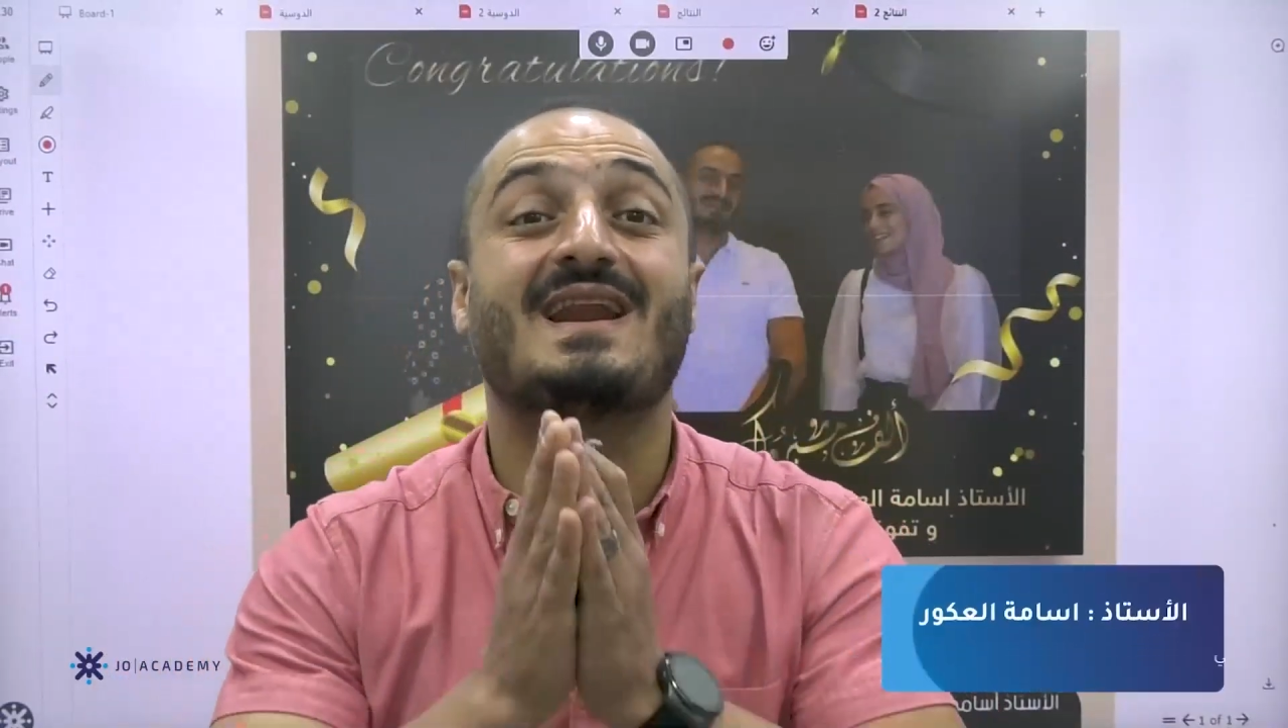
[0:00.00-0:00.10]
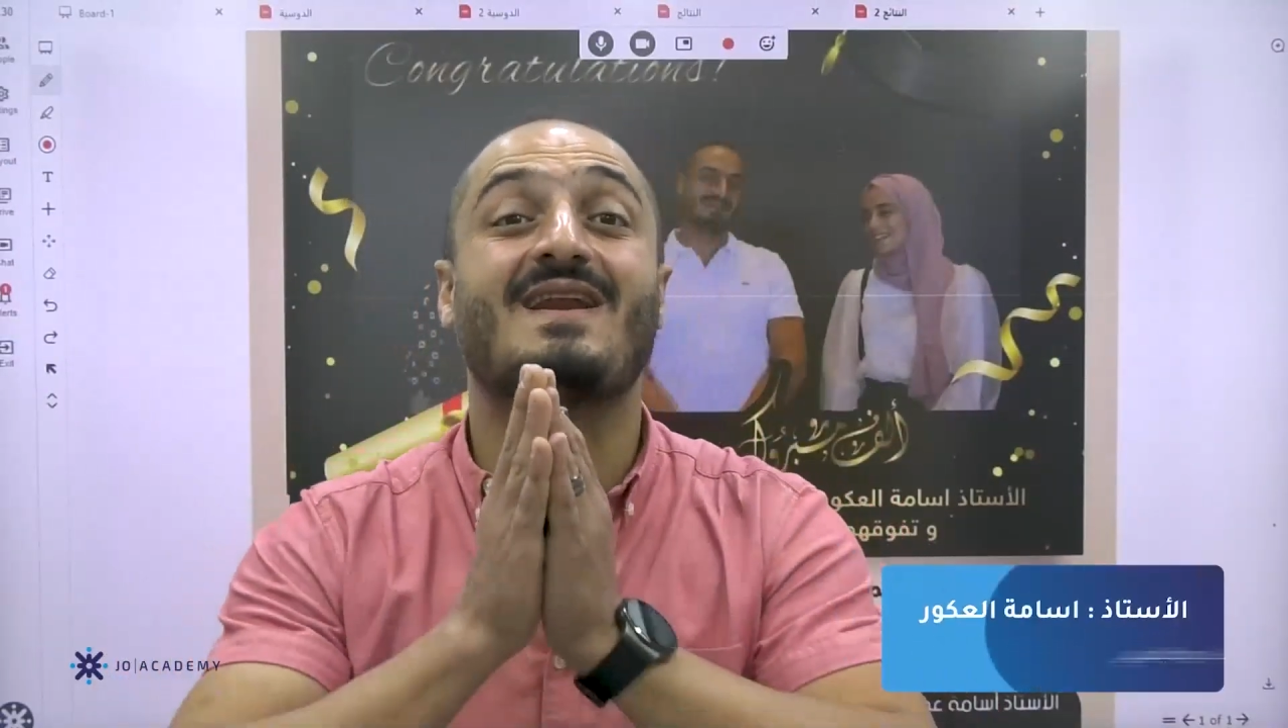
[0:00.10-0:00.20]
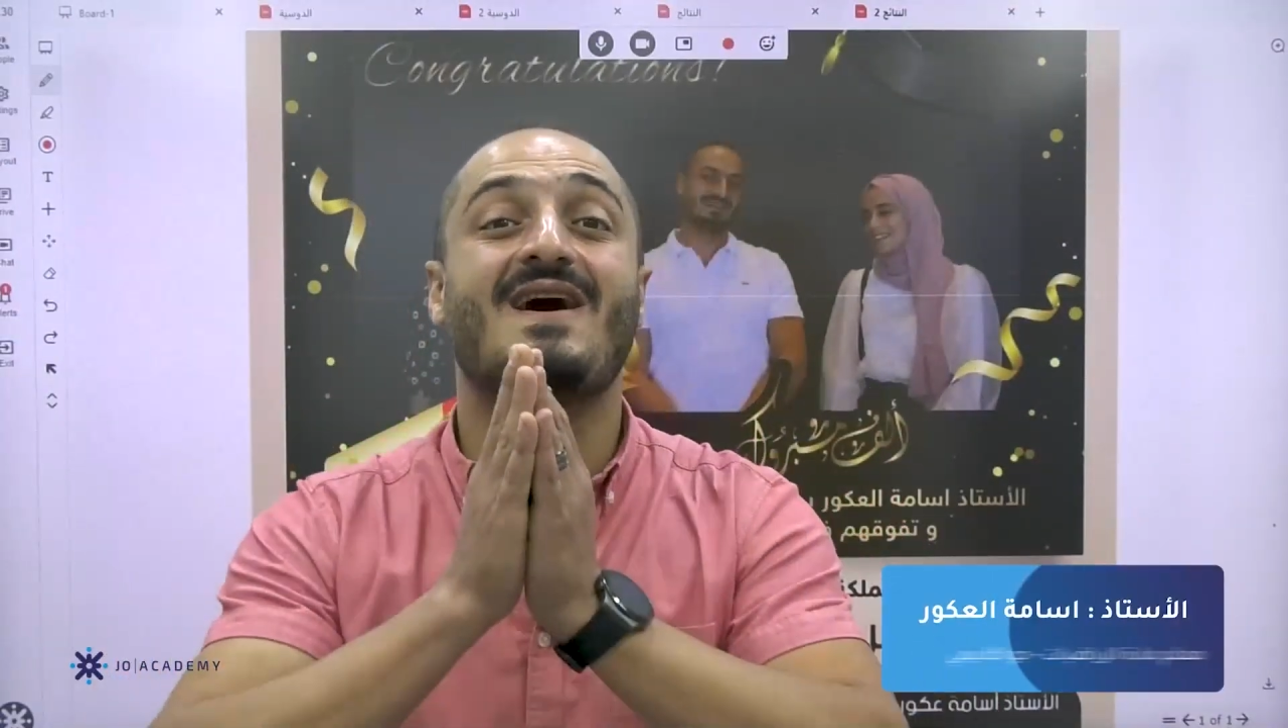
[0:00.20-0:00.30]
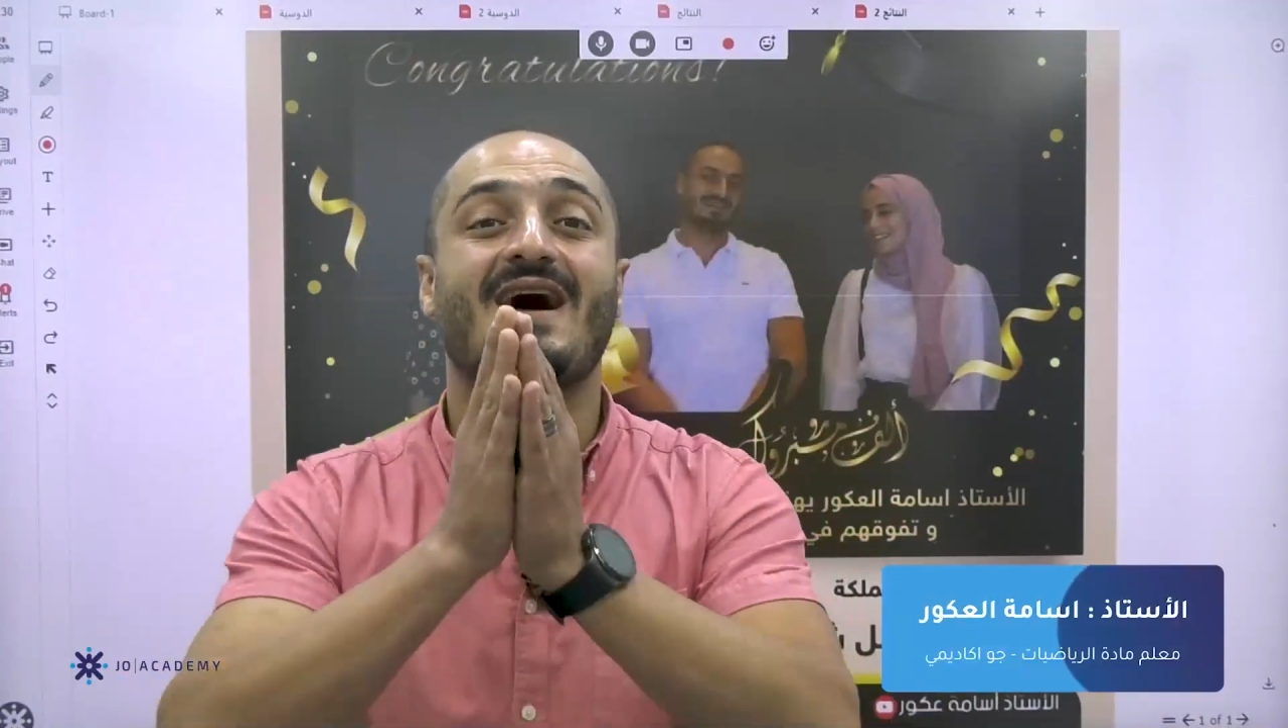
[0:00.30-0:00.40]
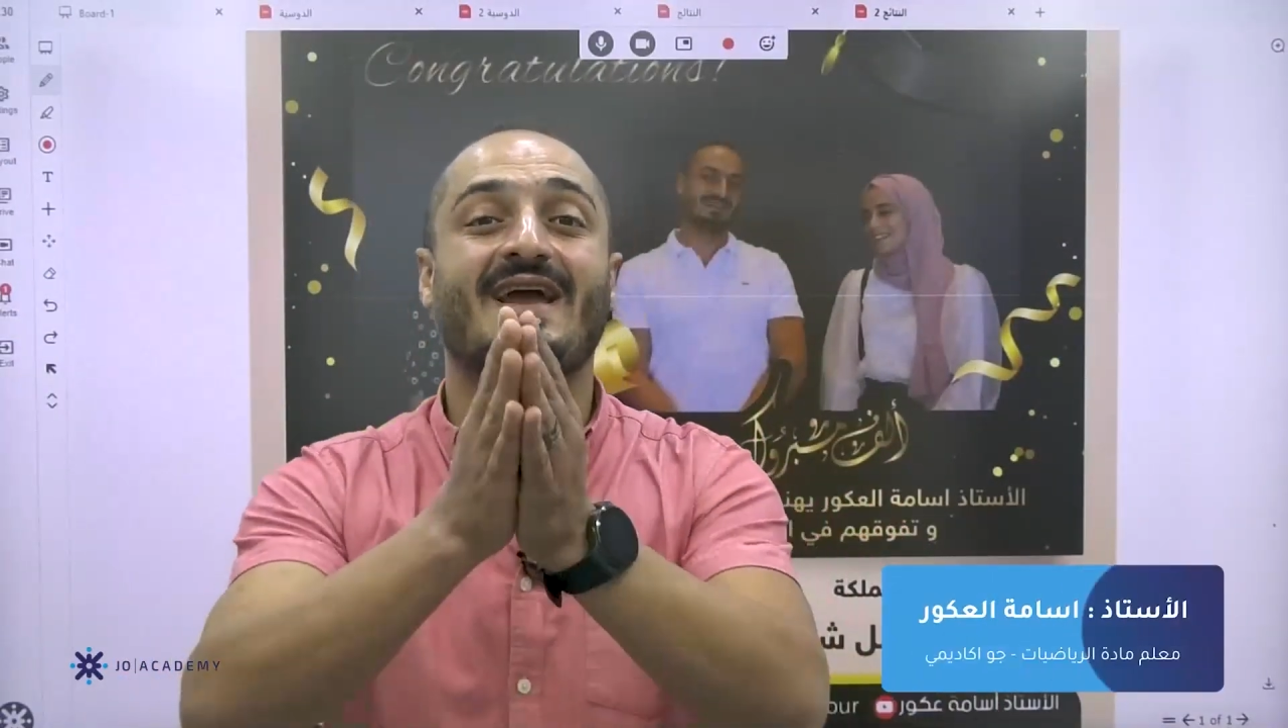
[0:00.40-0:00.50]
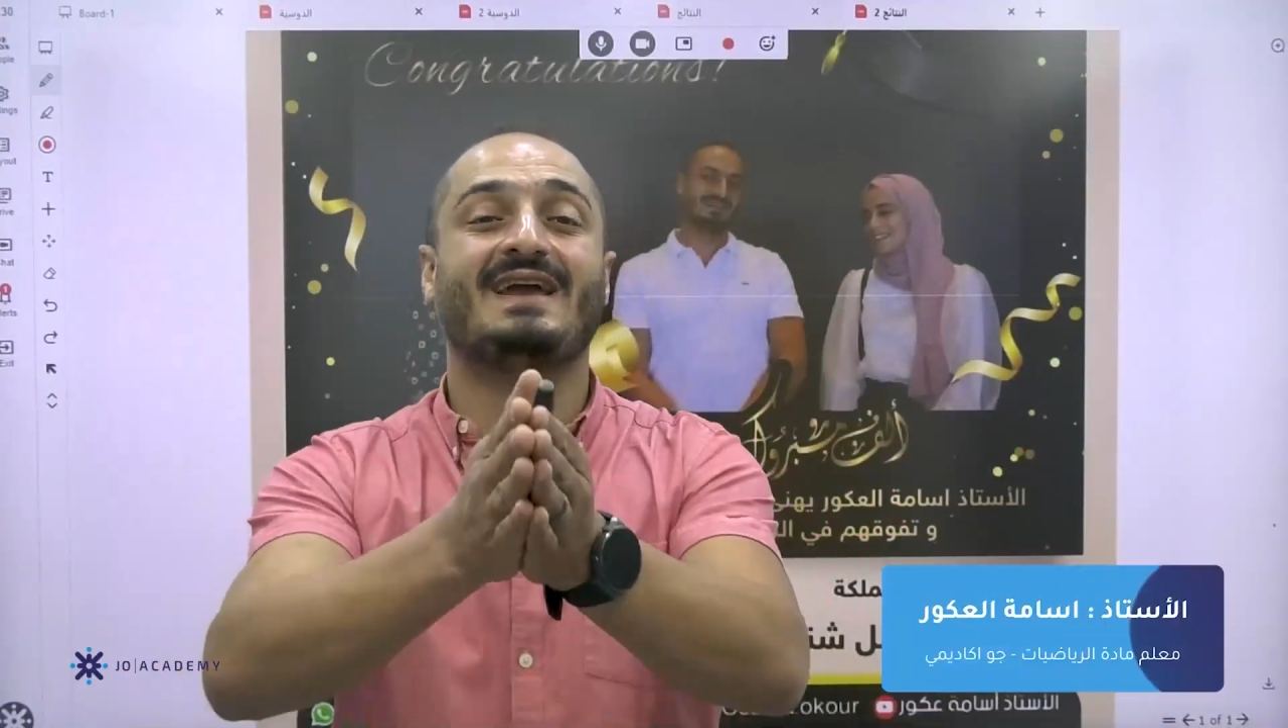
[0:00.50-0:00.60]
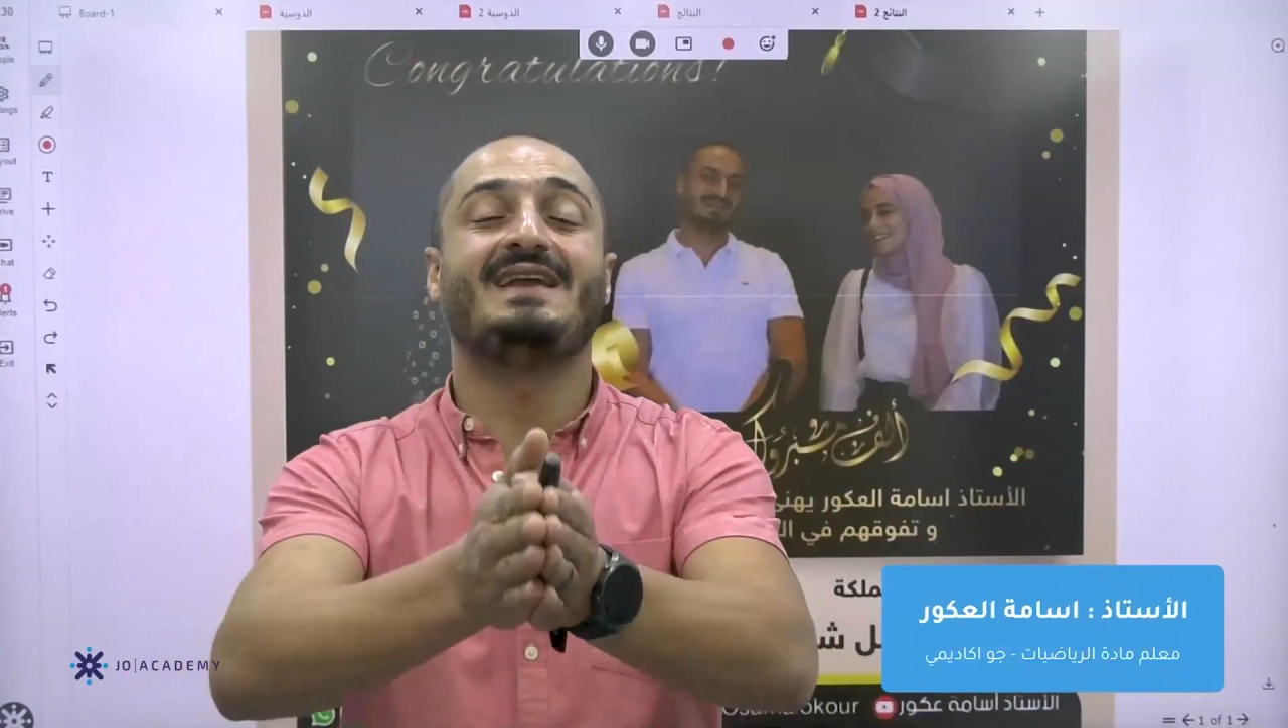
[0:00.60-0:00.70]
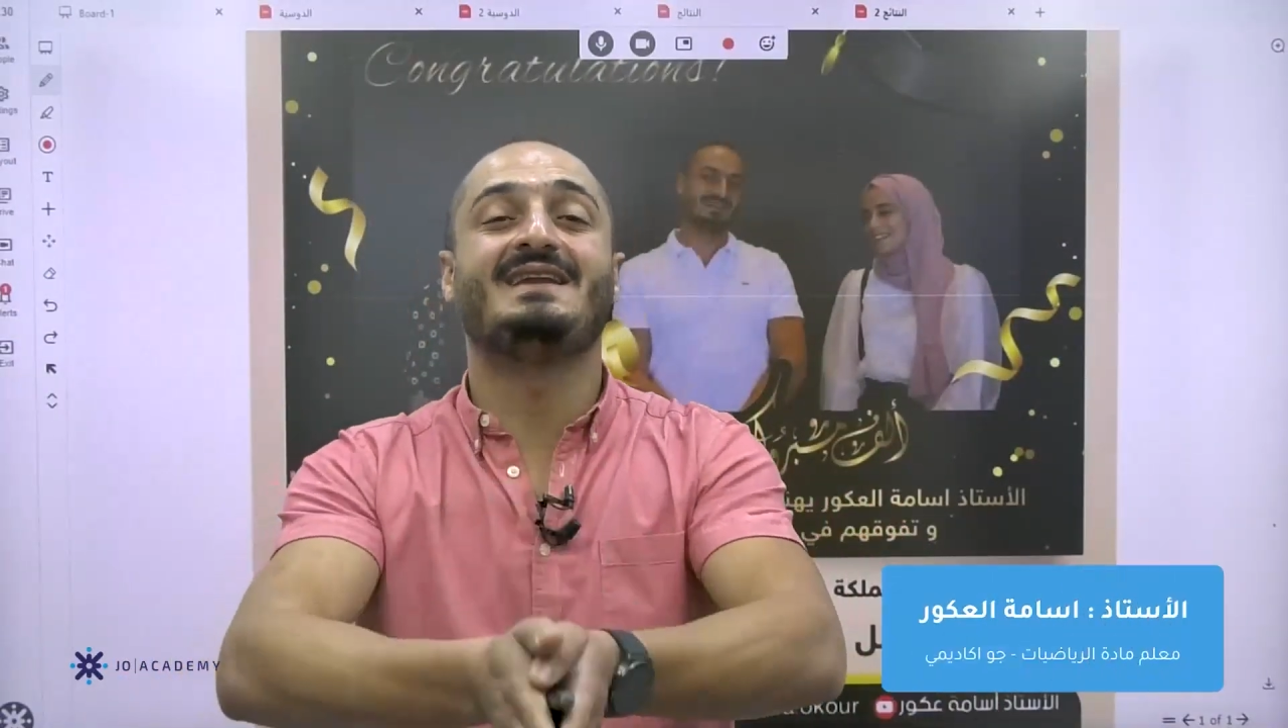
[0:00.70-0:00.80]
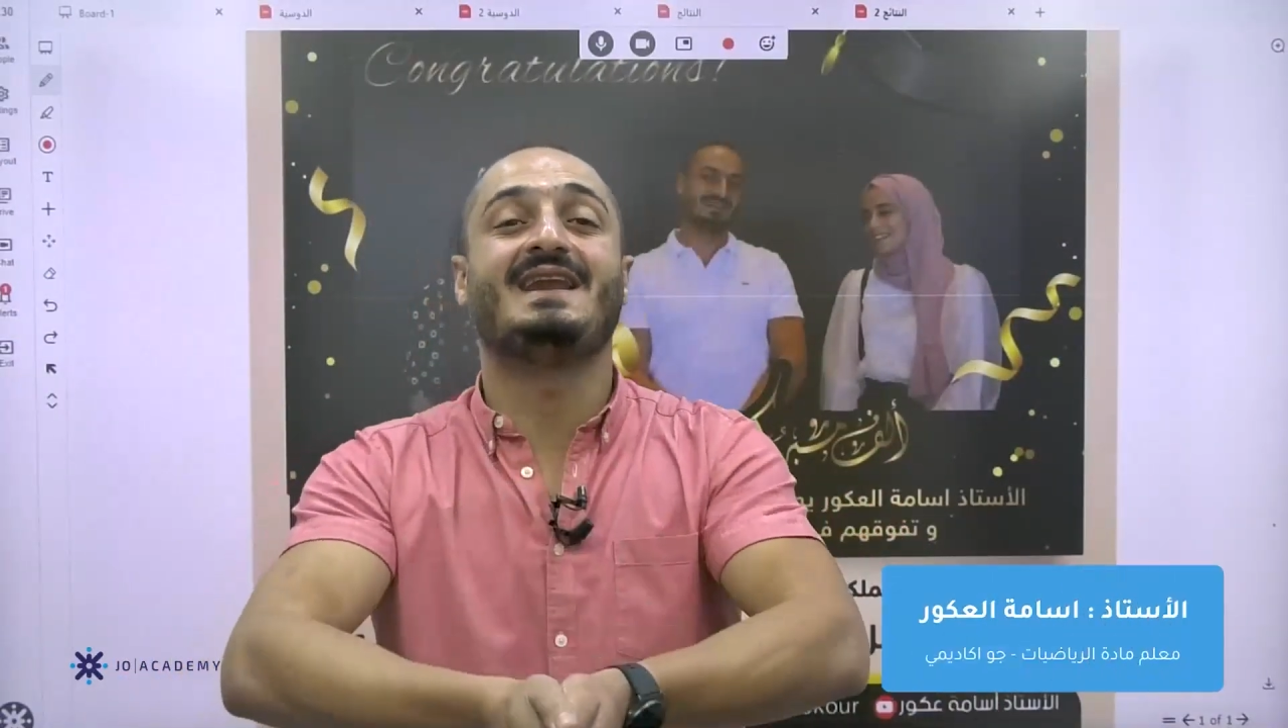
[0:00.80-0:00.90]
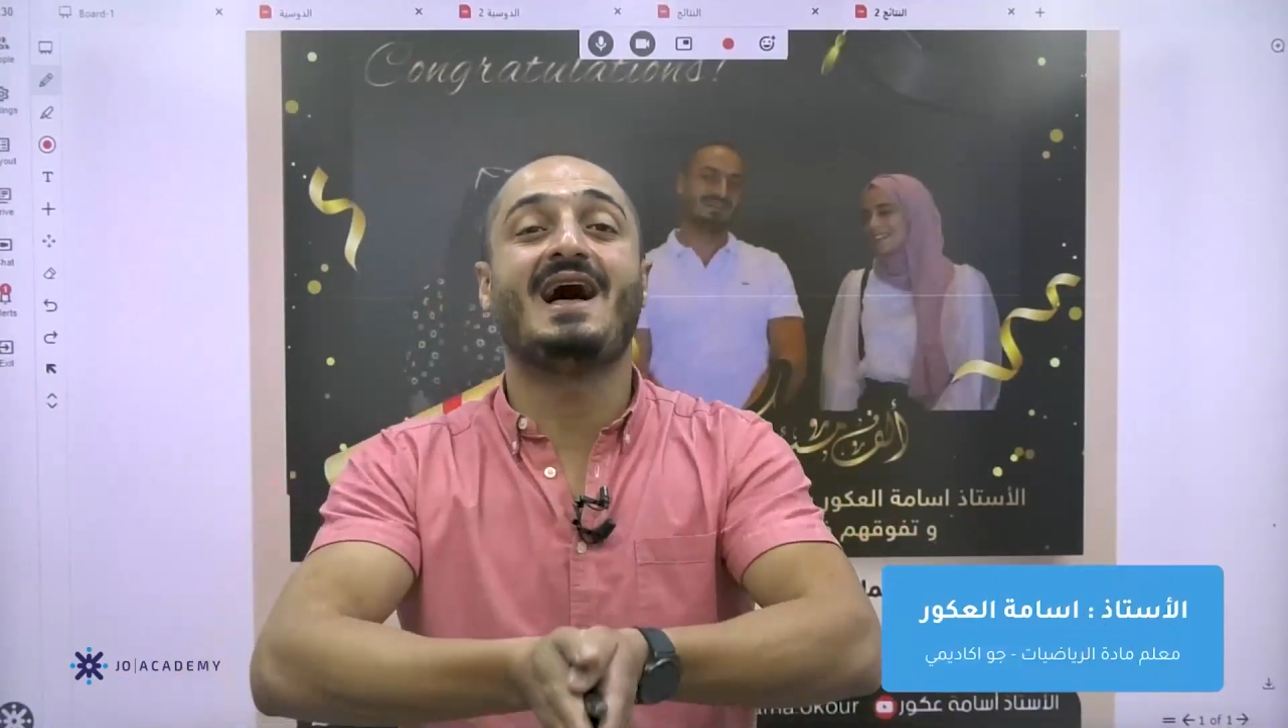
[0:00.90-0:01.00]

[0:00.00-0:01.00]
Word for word: الرائعين